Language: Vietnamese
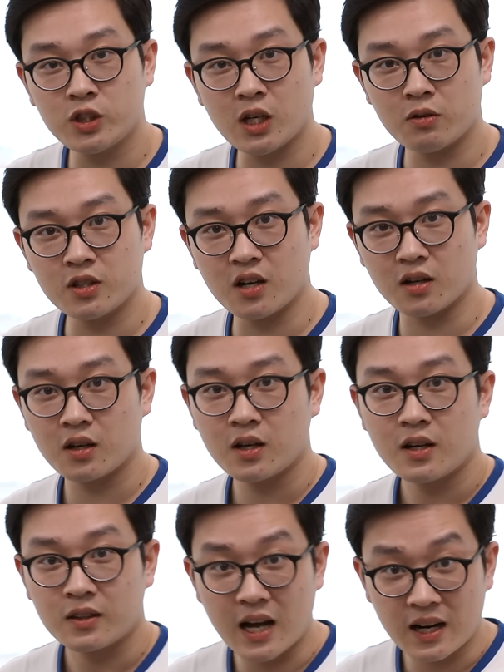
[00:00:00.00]
triệu nhá.
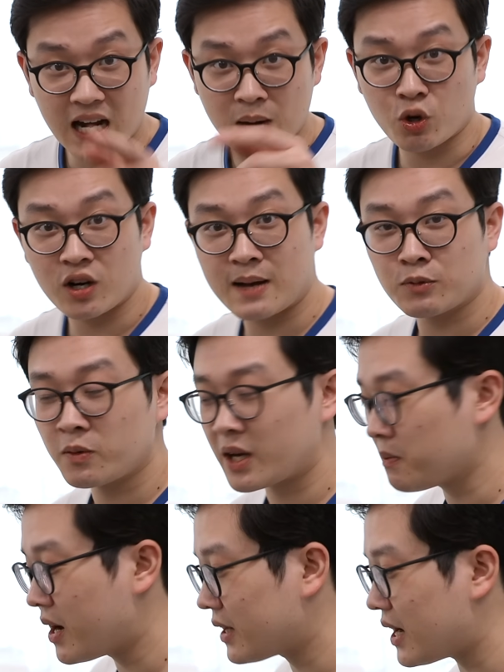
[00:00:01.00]
Tặng cả một con laptop
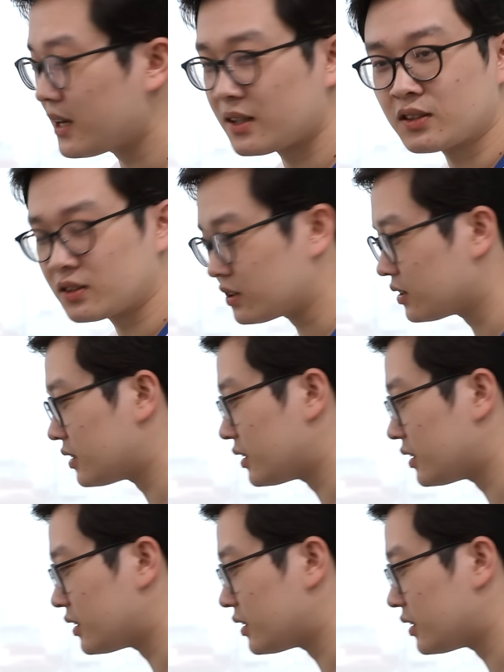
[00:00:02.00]
gaming đấy. Ui ui,